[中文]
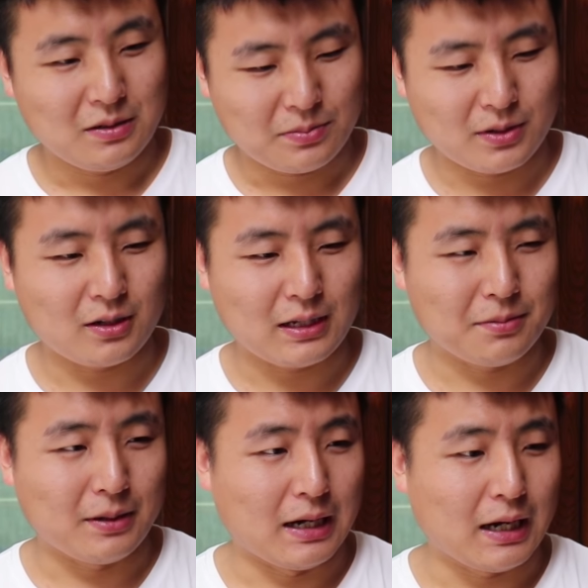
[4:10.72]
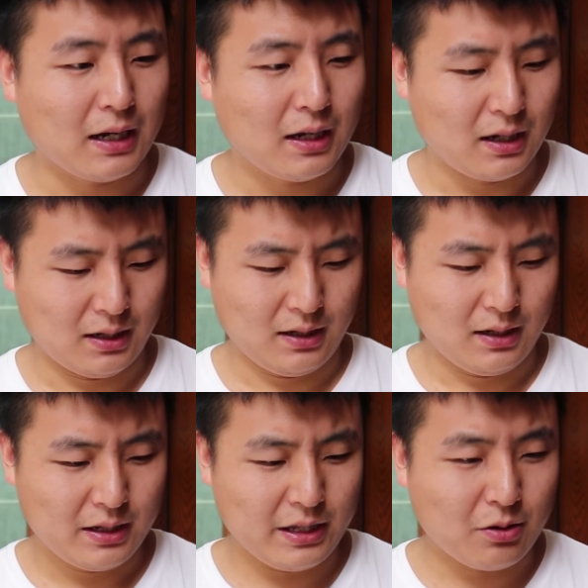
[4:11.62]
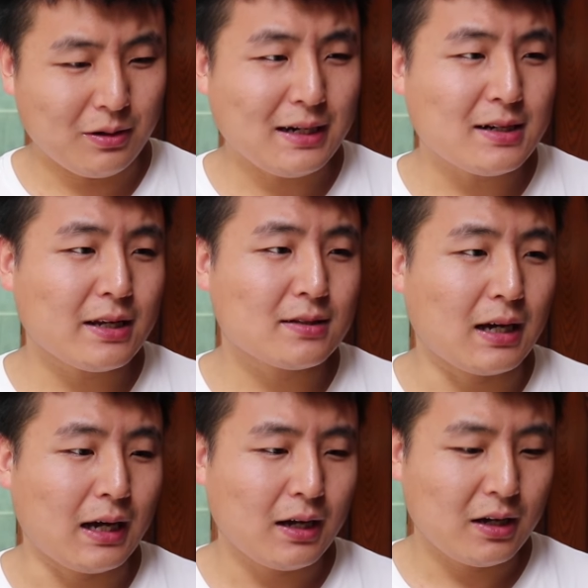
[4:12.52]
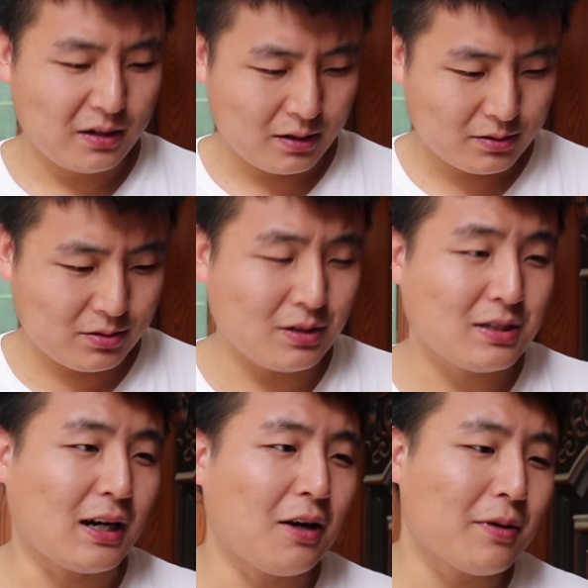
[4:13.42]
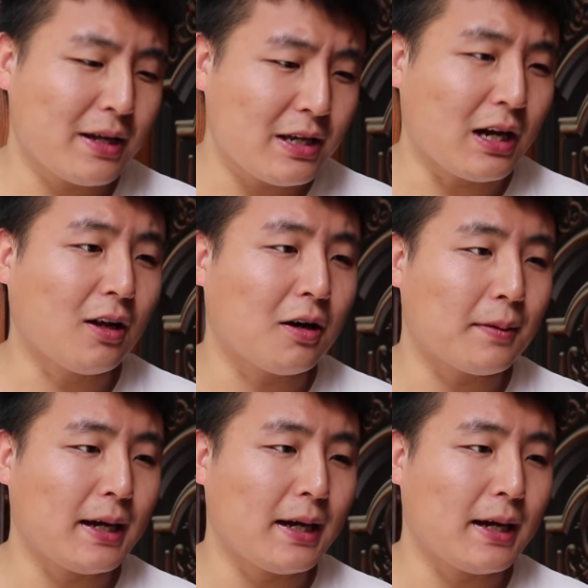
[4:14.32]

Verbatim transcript: 不是老太婆，你回来这意思就是想让我给你养老